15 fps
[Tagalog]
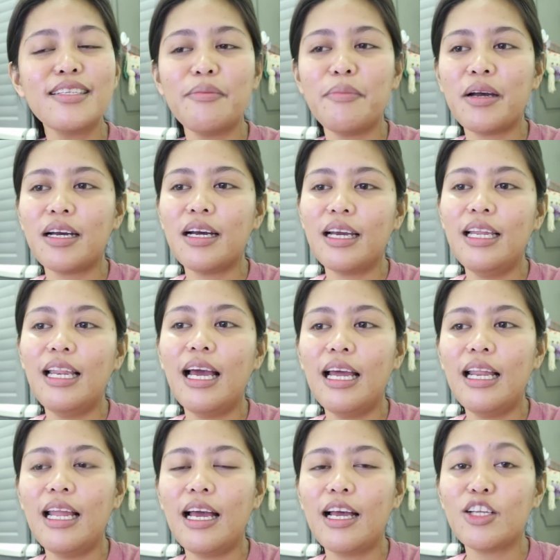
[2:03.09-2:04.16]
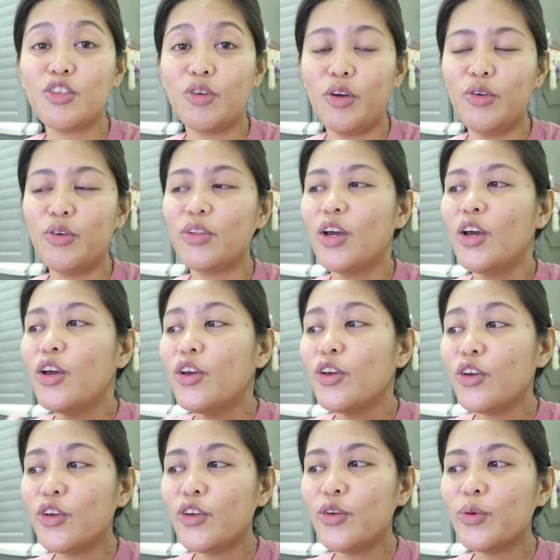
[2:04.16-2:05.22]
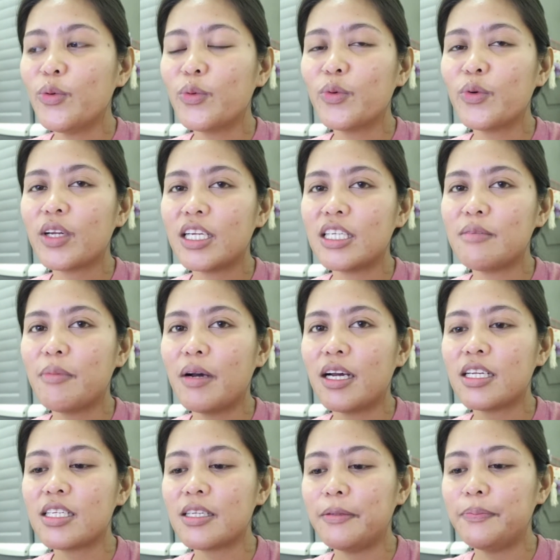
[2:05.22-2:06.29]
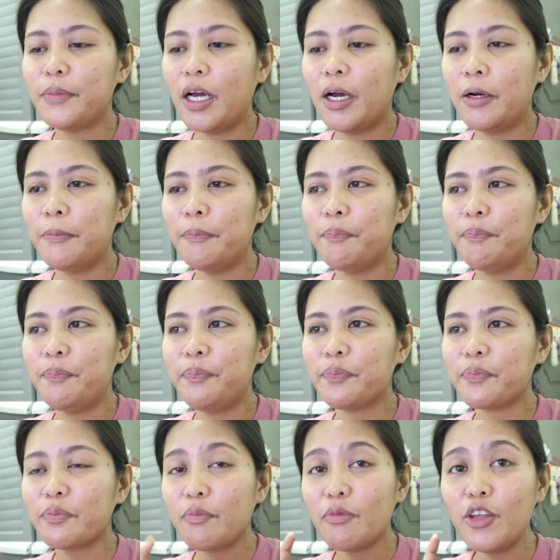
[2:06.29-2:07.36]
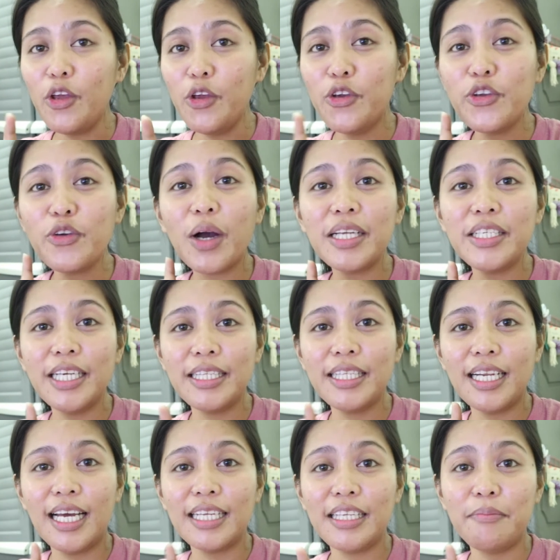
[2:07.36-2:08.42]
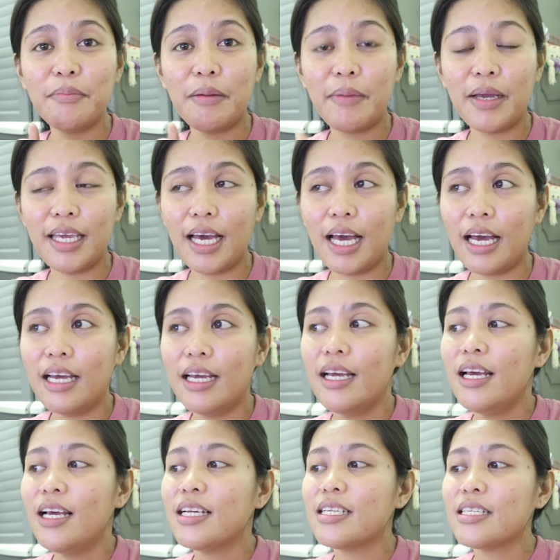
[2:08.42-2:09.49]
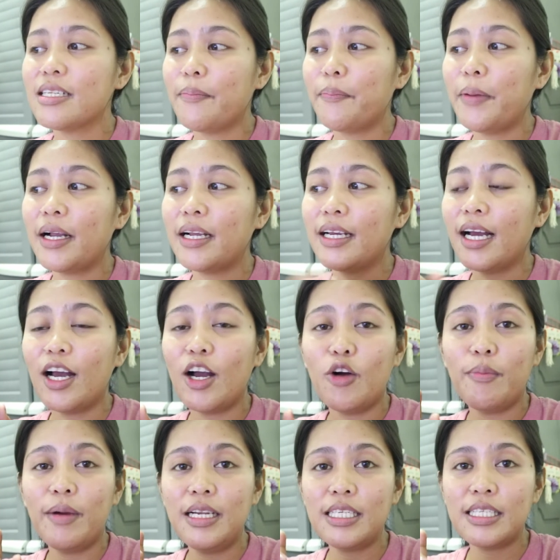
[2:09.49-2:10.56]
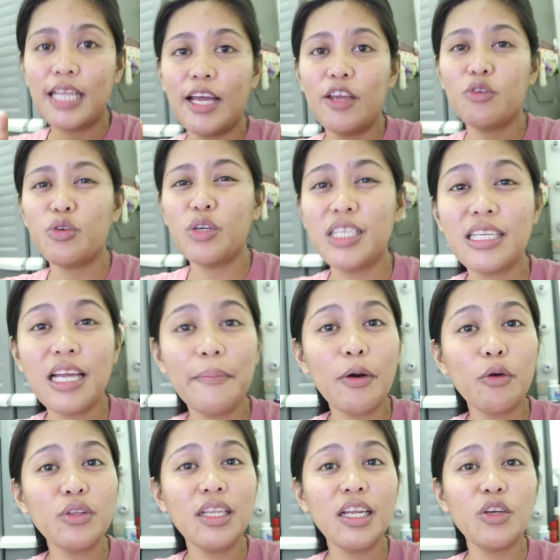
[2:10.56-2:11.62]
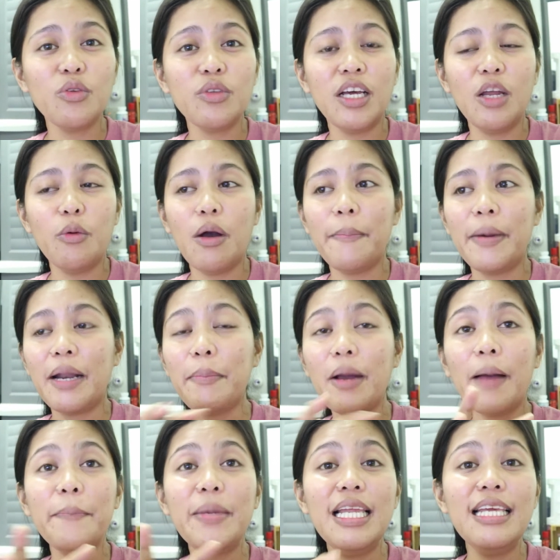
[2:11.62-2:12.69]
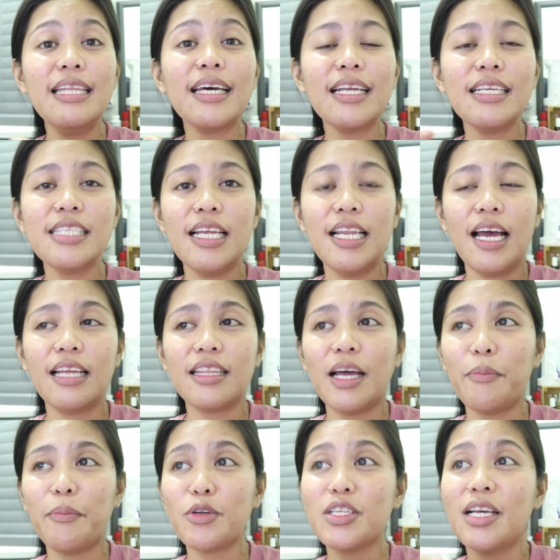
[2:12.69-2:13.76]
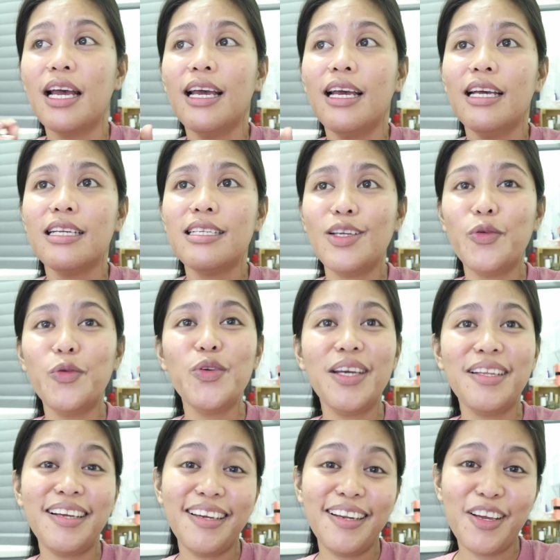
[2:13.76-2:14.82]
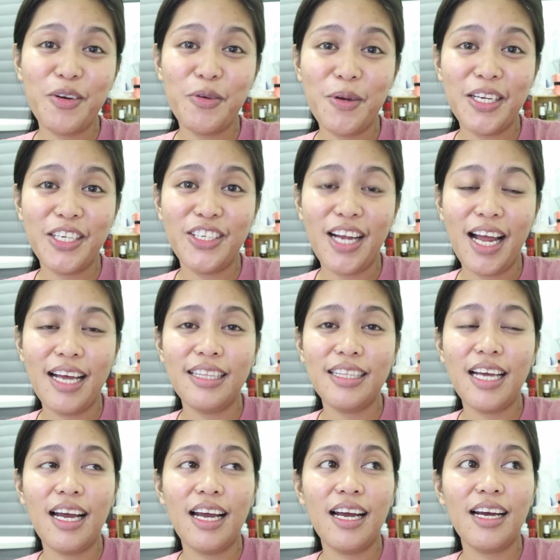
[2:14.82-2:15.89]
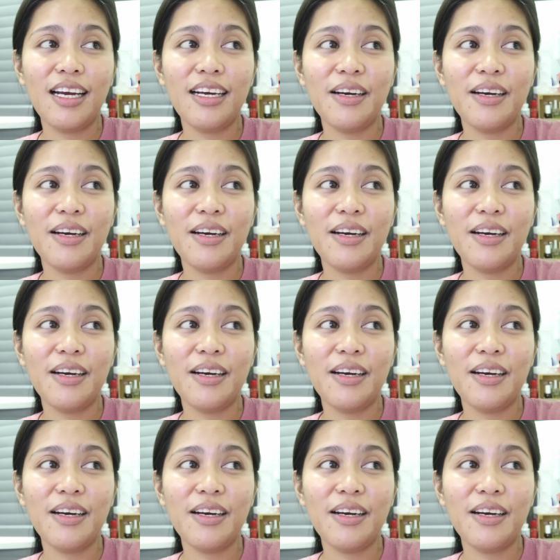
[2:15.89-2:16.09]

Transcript: sa mga kakilala. So, ayun. Yun yung Christmas, um, yun yung agenda natin mamaya pagka umalis tayo. So, isasama ko na lang yung dalawa para makapili na rin sila. Tapos, si kuya nag-request siya ng